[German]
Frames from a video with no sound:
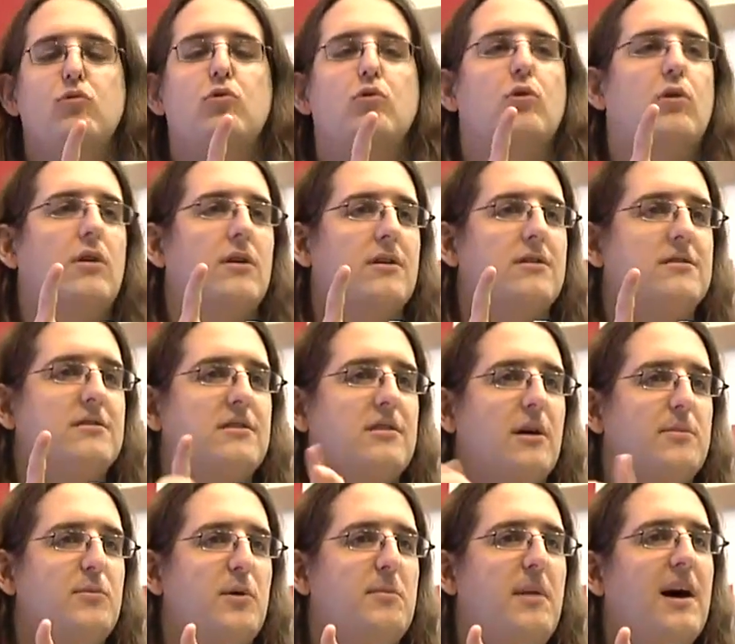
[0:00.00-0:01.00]
Ja, ich
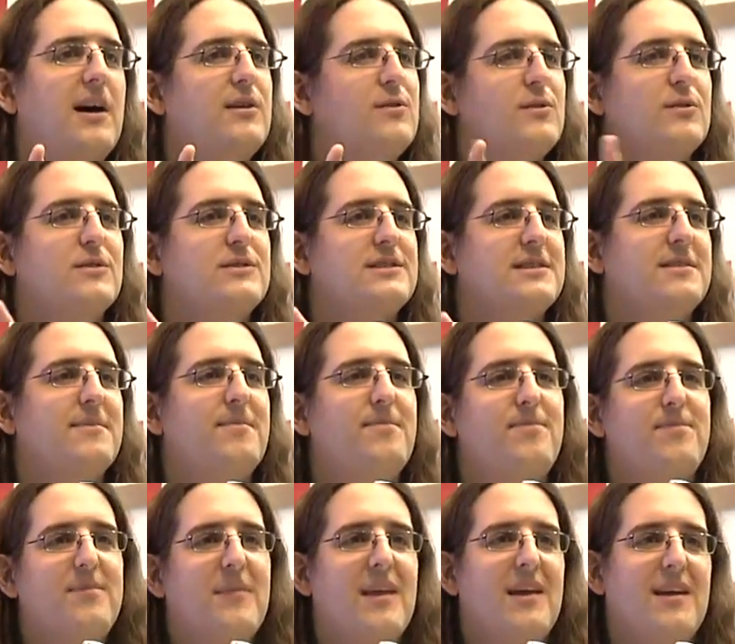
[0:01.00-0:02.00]
glaube Normalgröße.
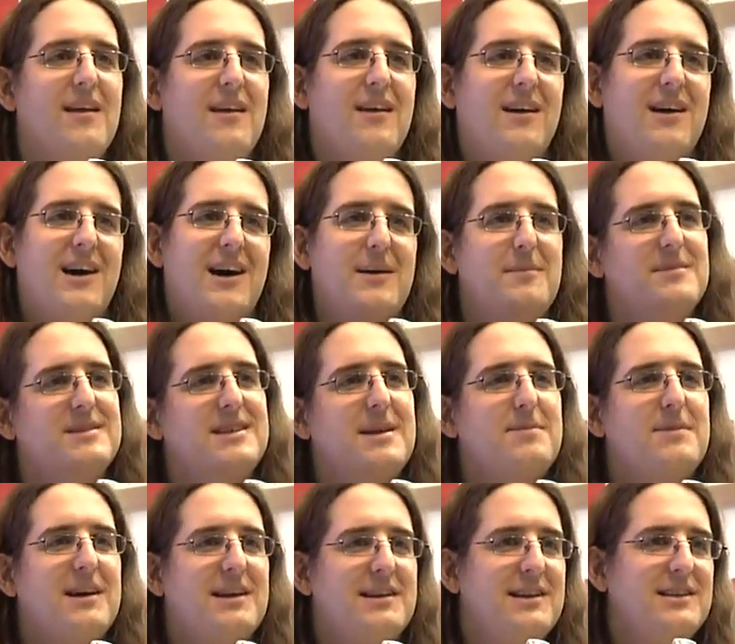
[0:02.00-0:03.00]
Ähm, es
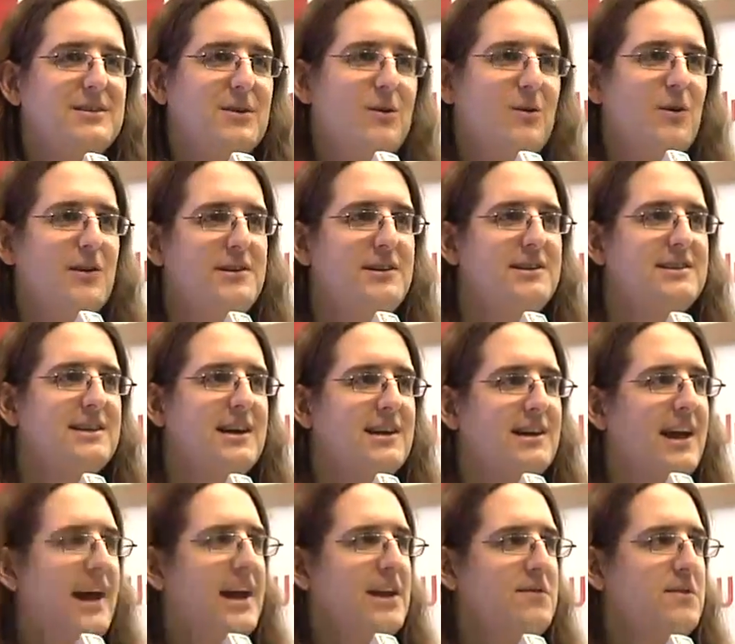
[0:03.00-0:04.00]
gibt allerdings auch Leute, die
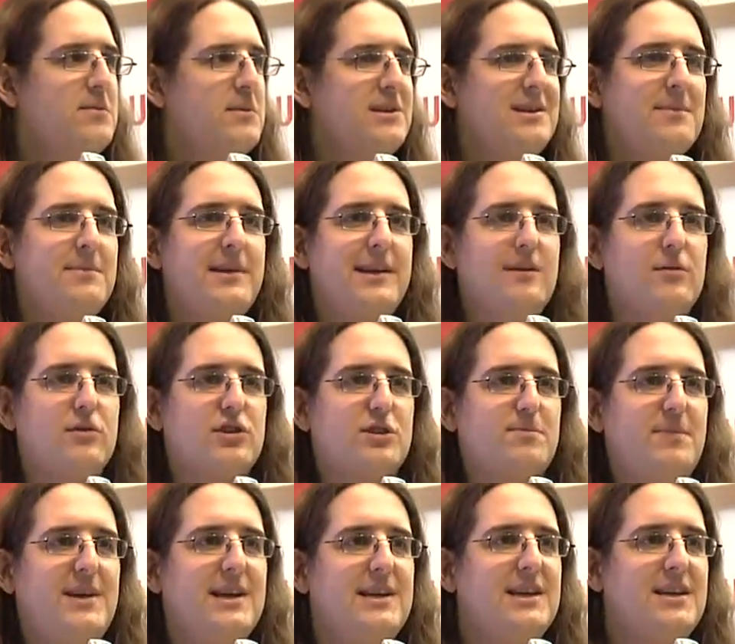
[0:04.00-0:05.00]
sagen, hey, ich will mit dem Ding nur
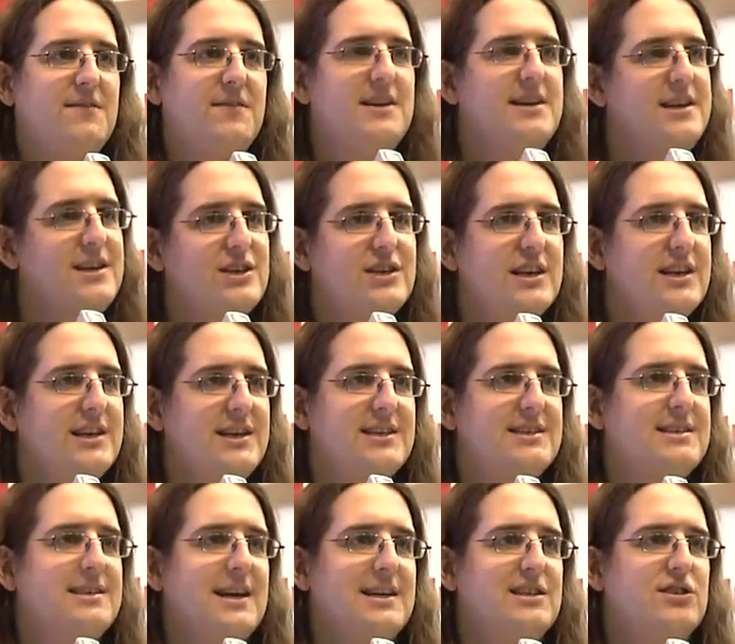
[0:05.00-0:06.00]
spielen, ich will nicht ständig
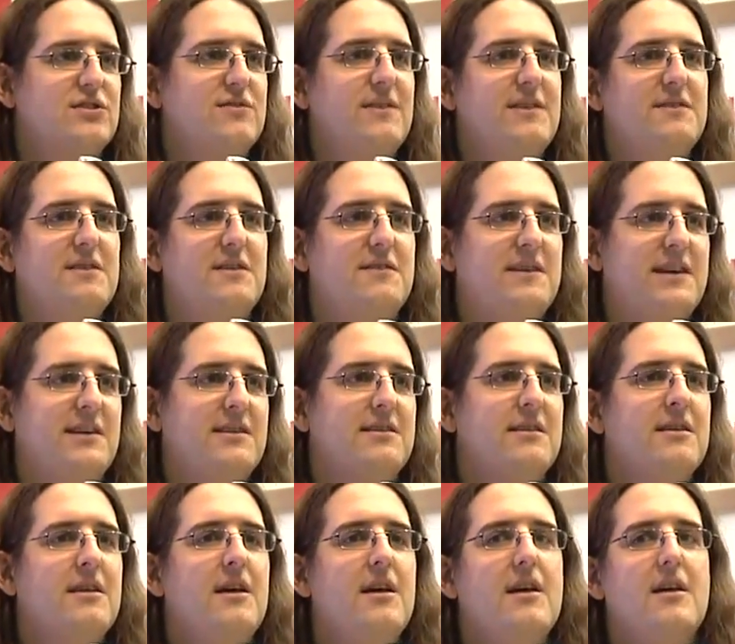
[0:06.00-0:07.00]
das Touchscreen
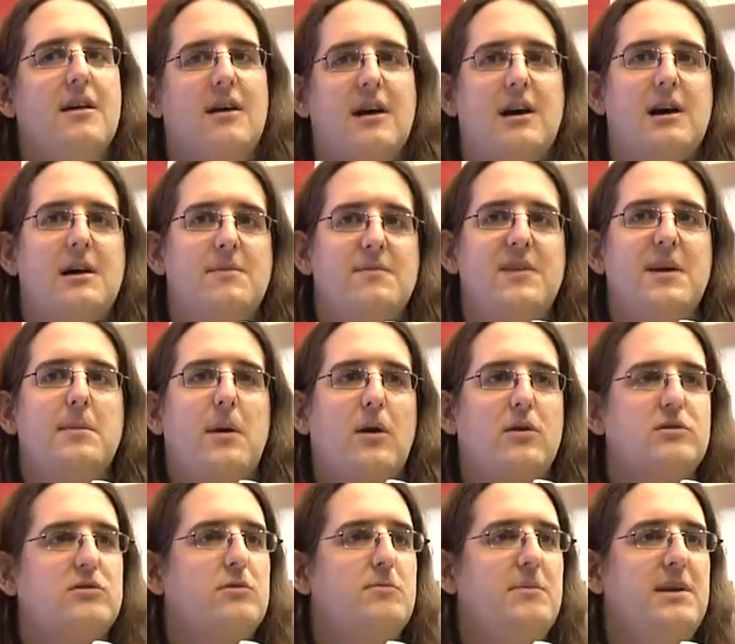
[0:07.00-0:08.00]
verwenden. Ähm, wir haben
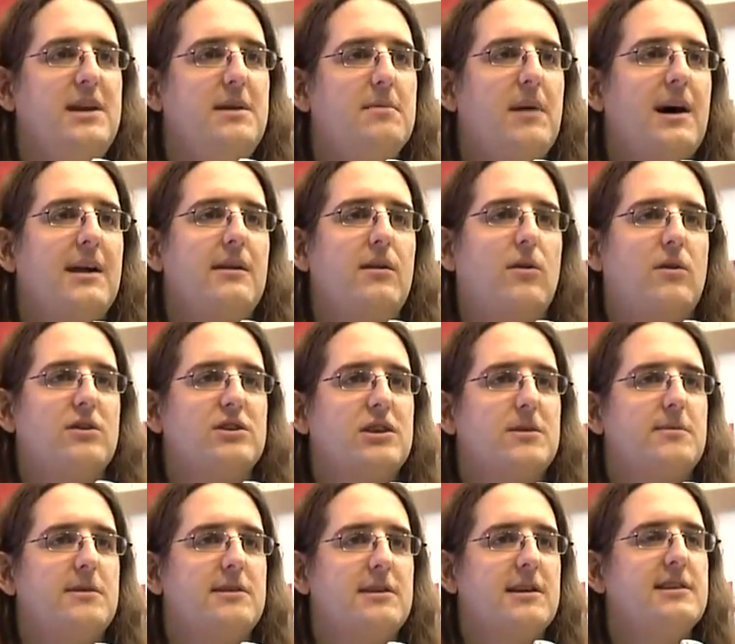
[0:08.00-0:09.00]
auch so einen minimalen
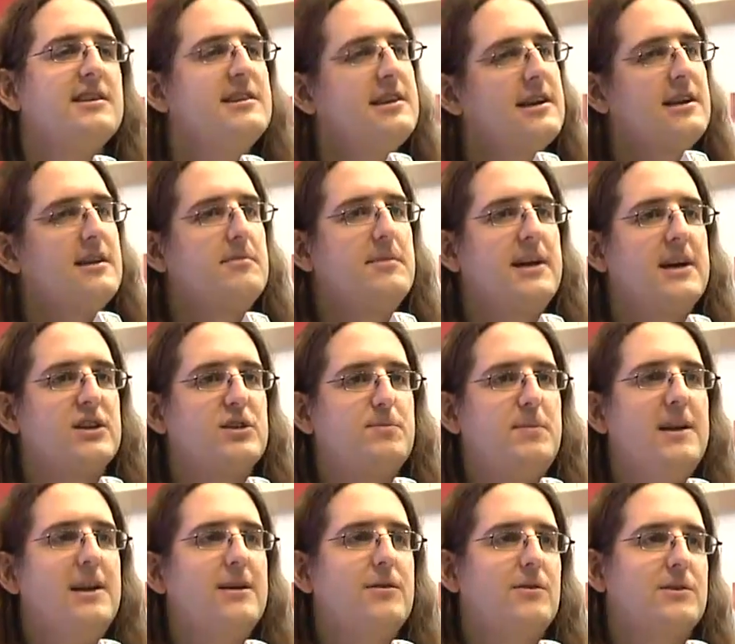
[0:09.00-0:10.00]
Launcher mit drinnen, der dann mehr an
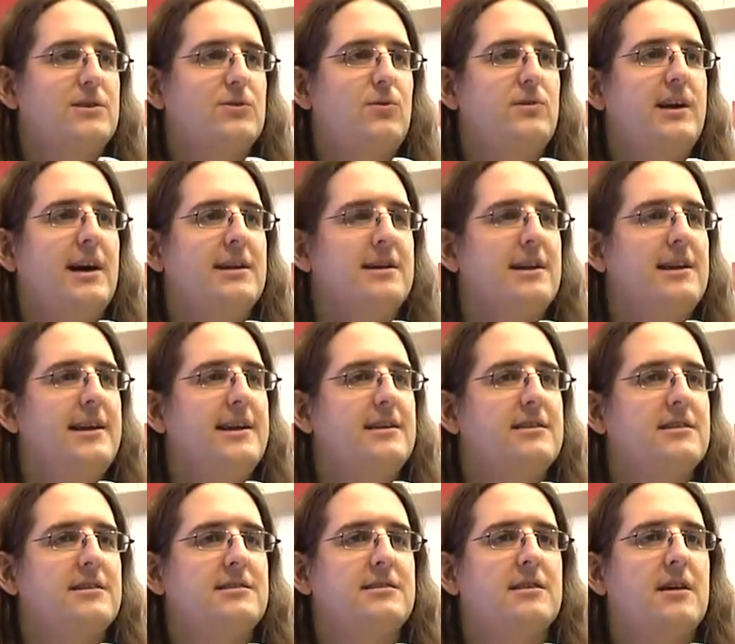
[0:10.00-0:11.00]
Spielekonsolen
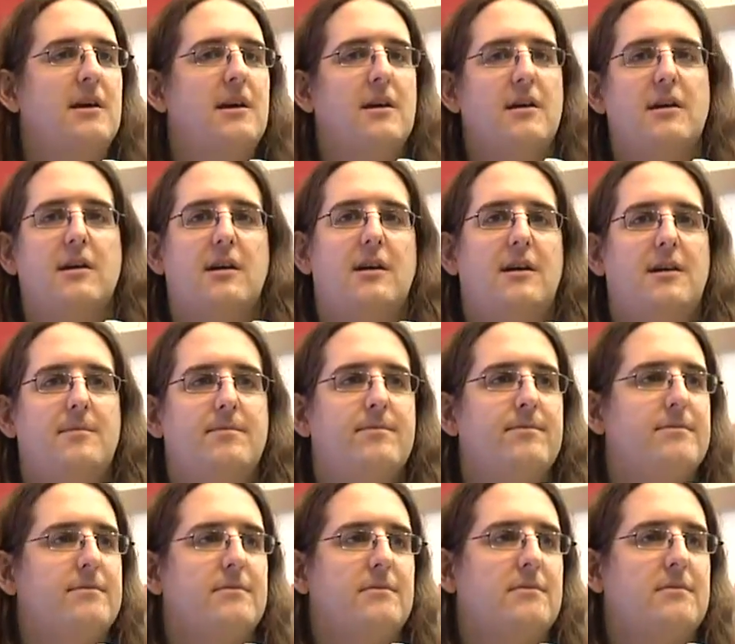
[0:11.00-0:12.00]
angelegt ist. Ähm,